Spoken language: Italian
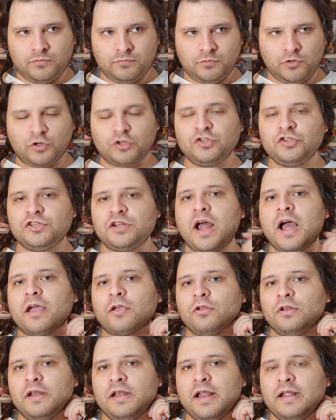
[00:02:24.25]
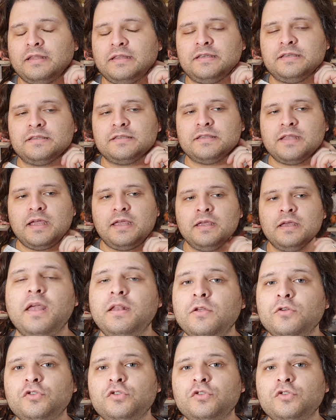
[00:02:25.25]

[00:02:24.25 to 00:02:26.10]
originario della Disney ed è